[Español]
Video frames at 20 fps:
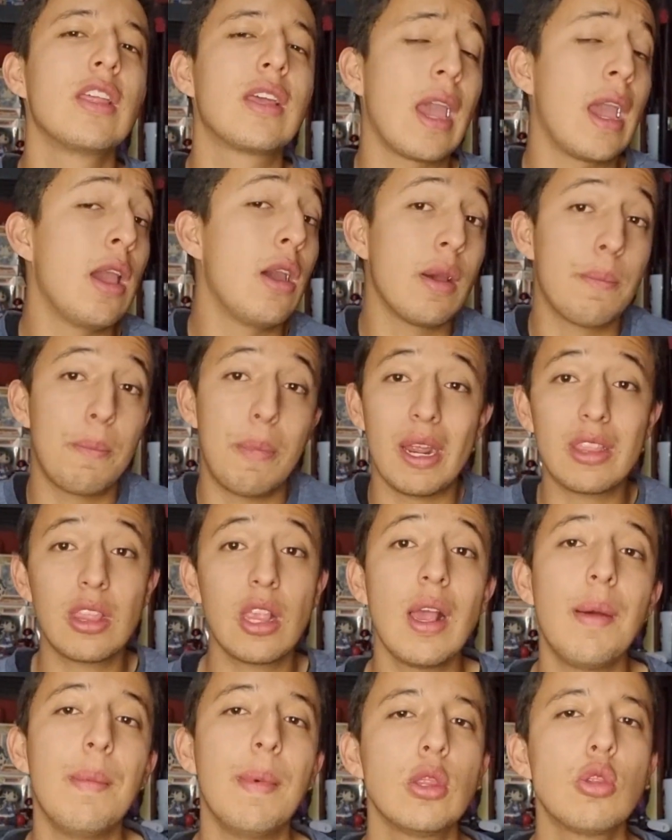que
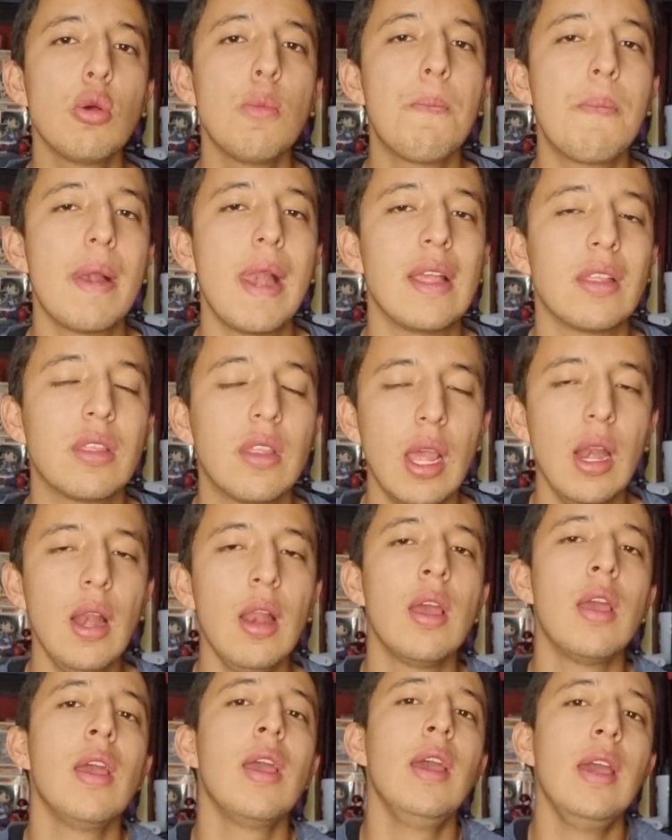prácticamente un
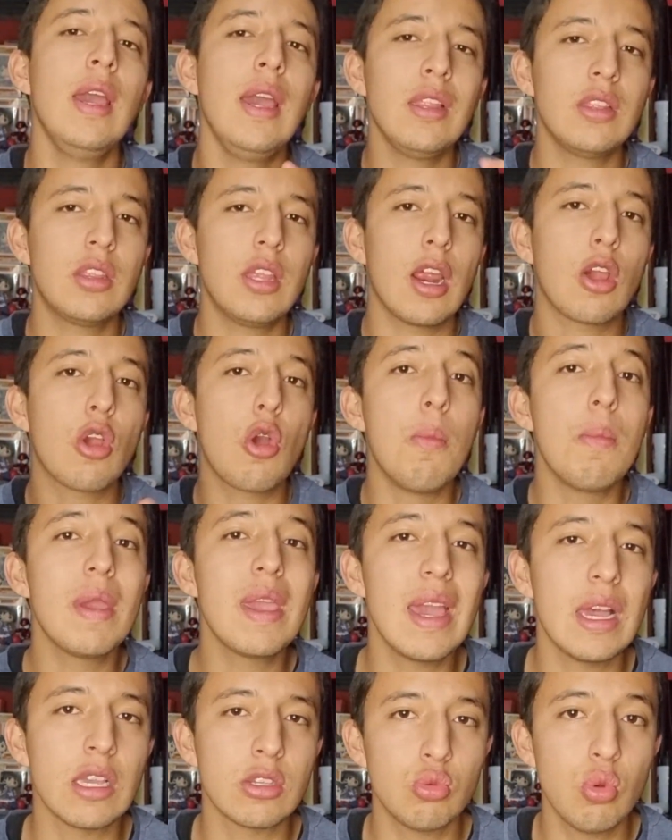plantel entre
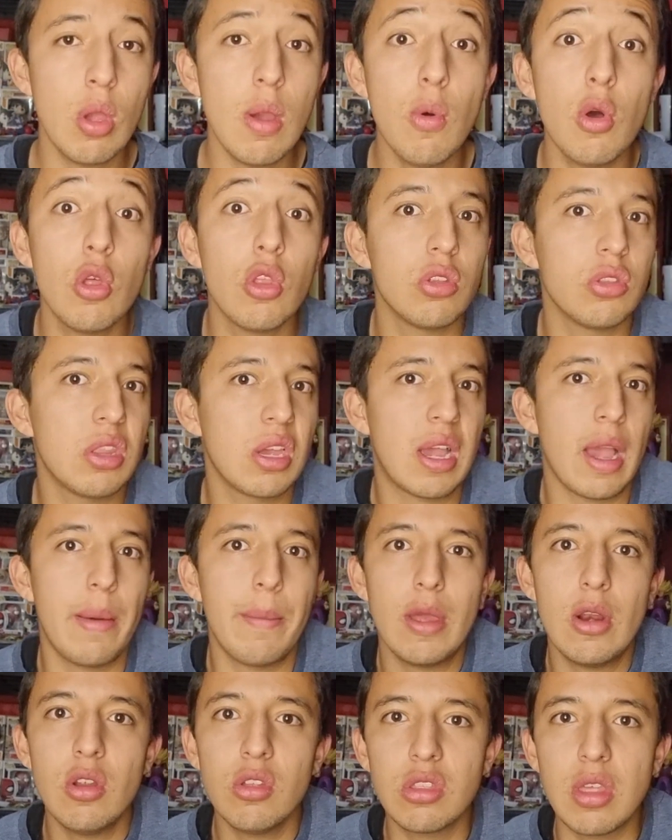comillas nuevo donde
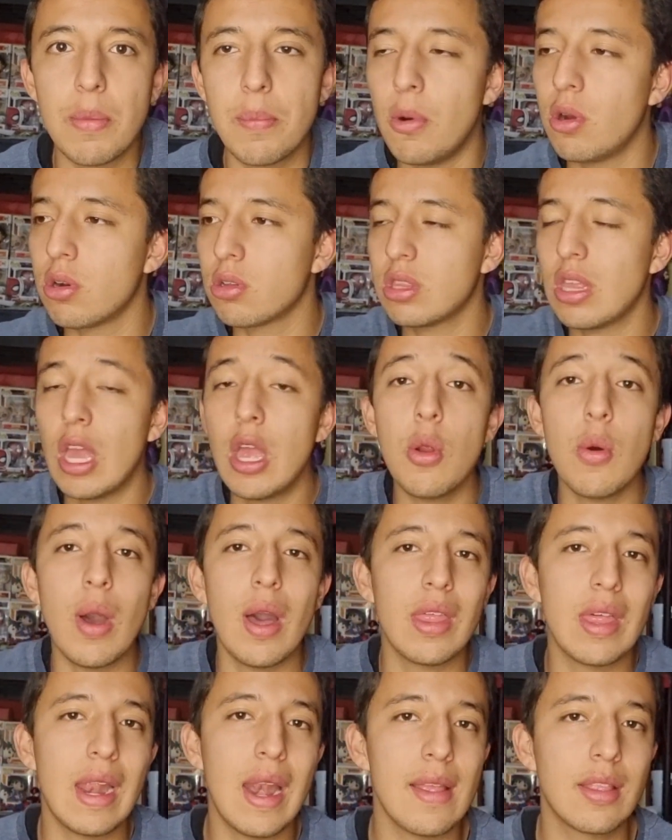cambiaron de portero
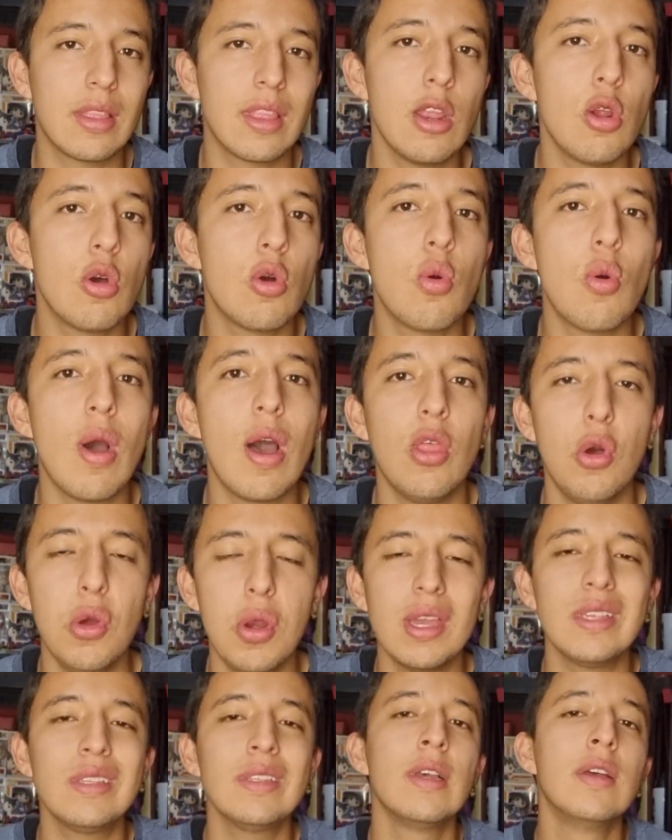a delantero
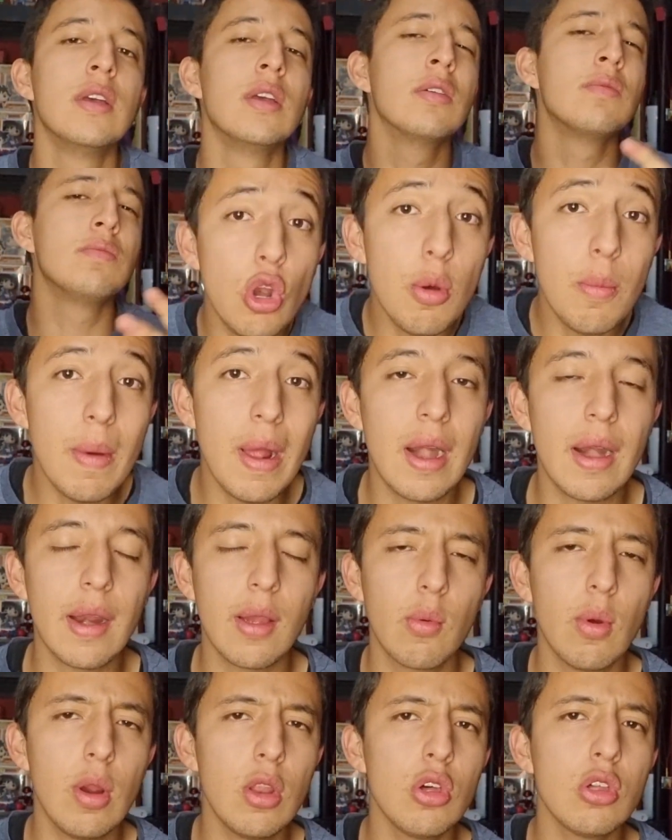jugadores. Yo no mal
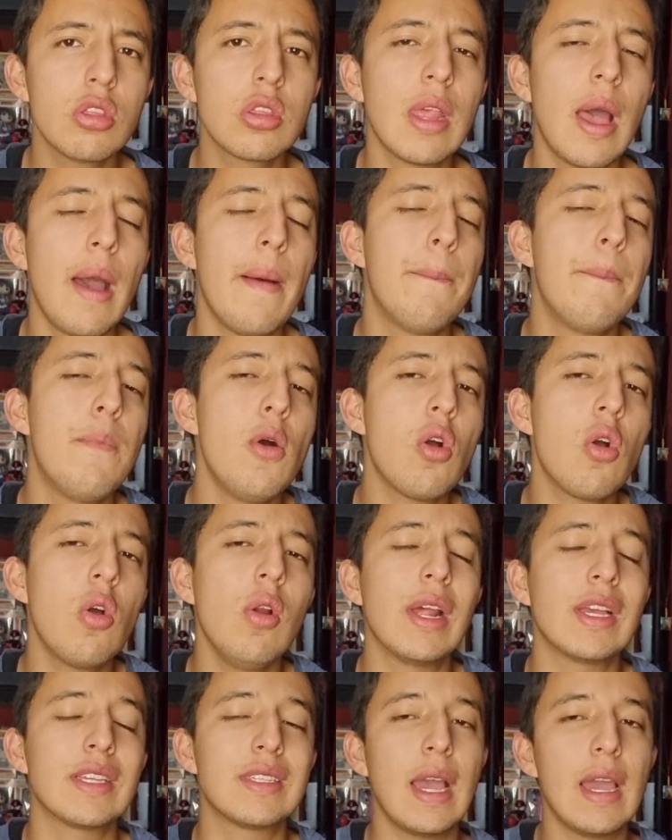recuerdo,
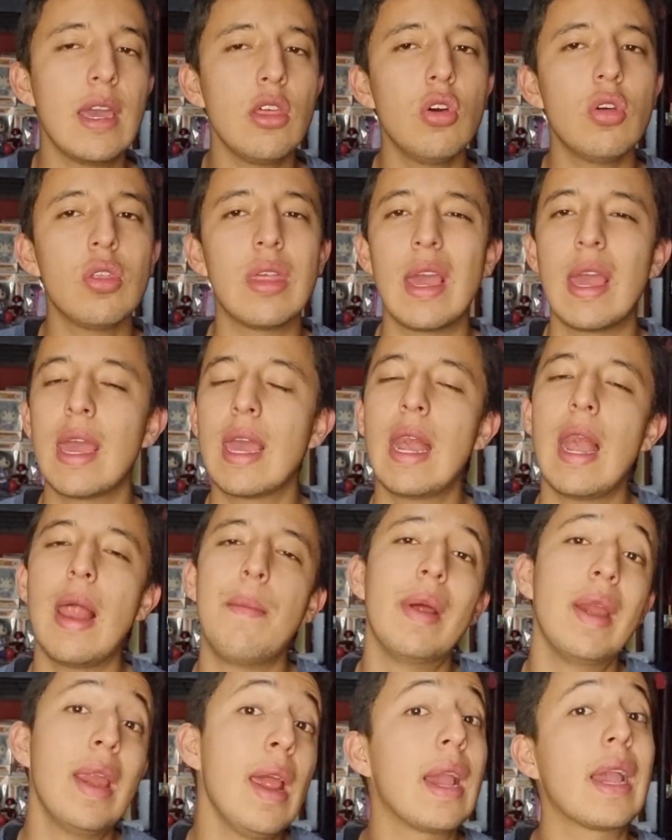tampoco les ha ido de la
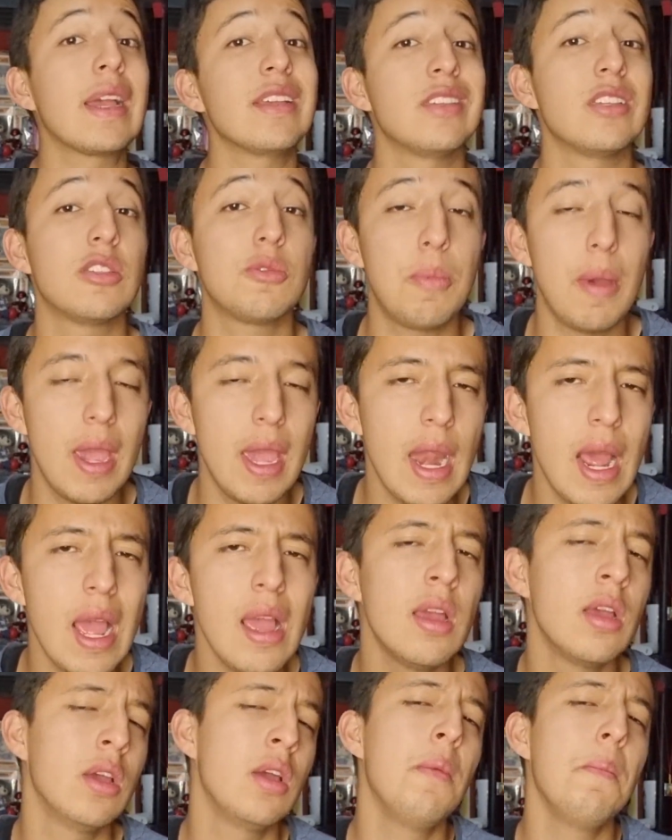manera que se
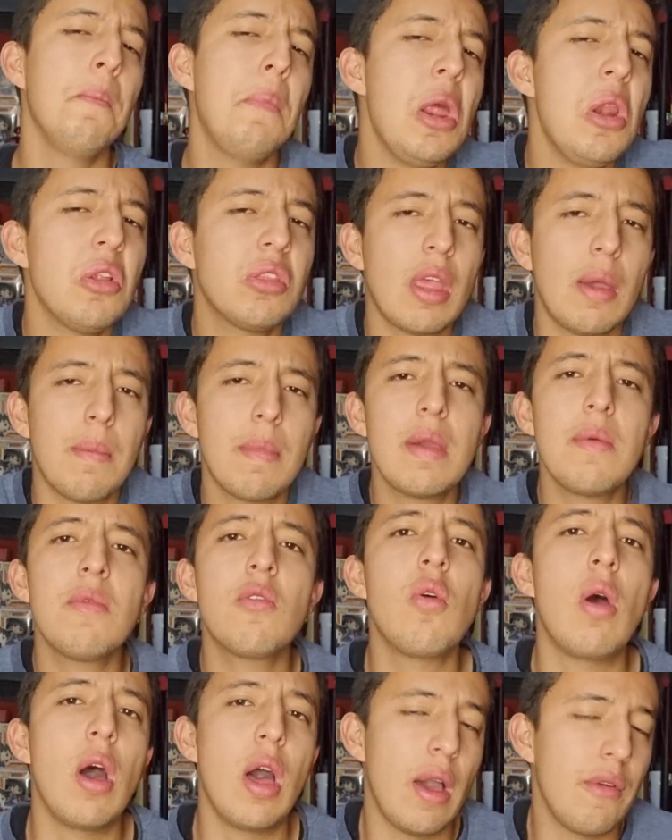espera, pero también
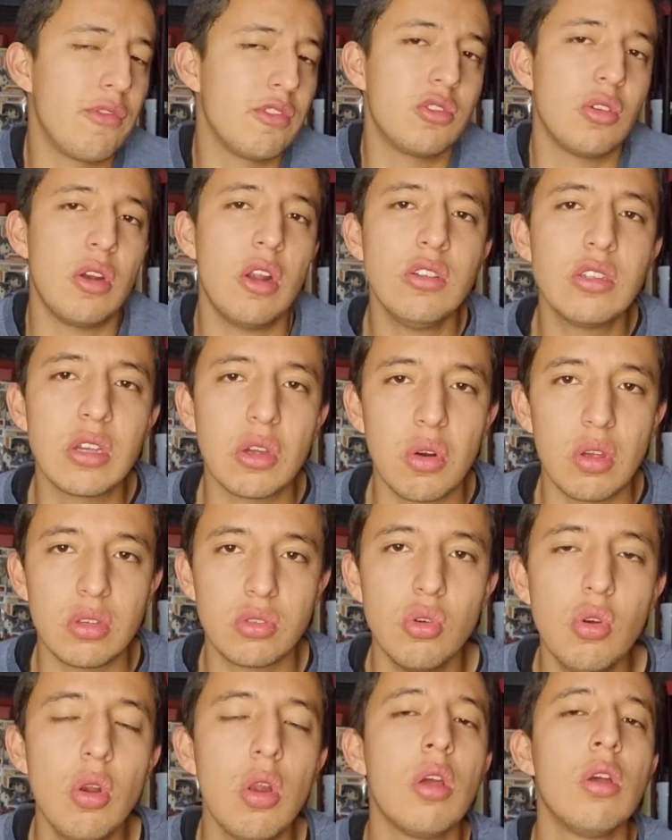aficionados de Cruz
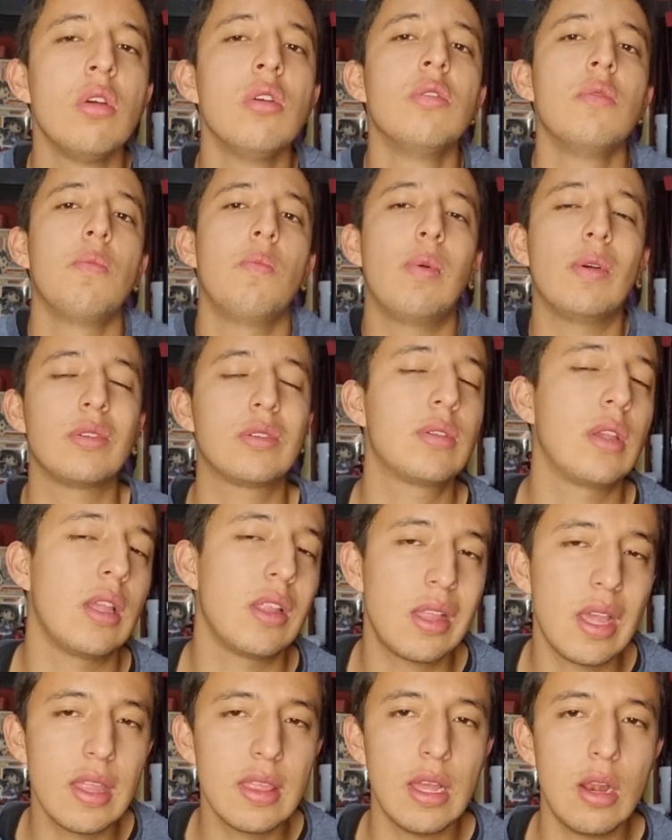Azul, pues
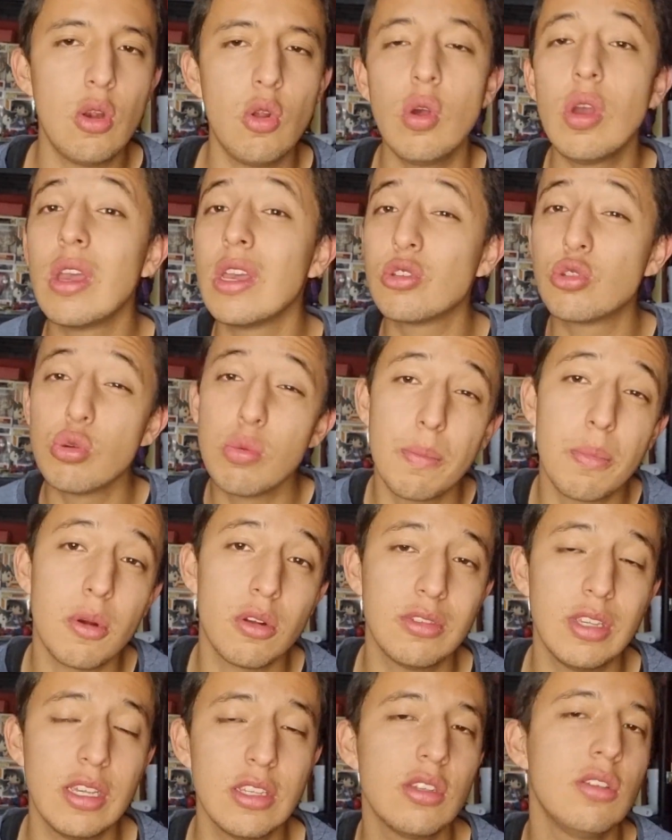entiéndalo, es un
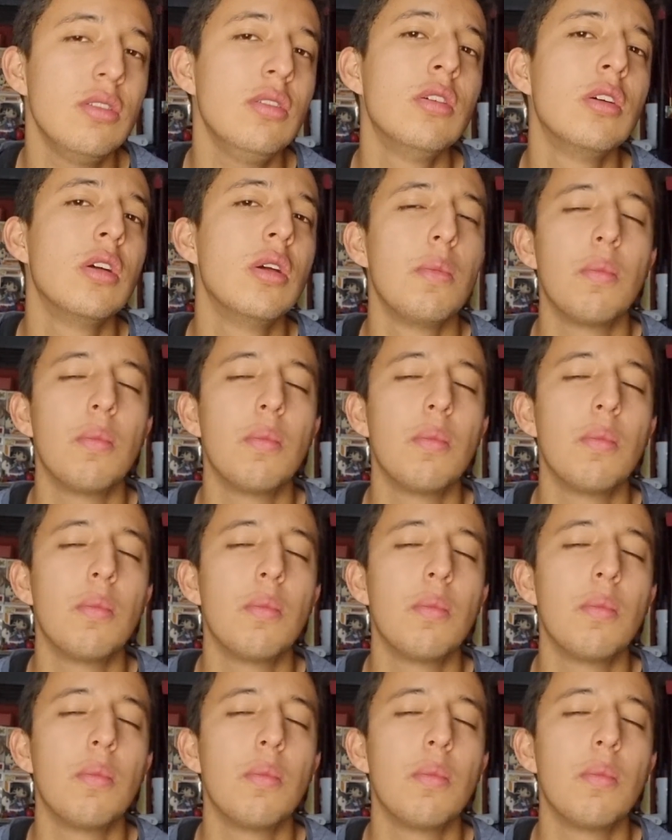proceso.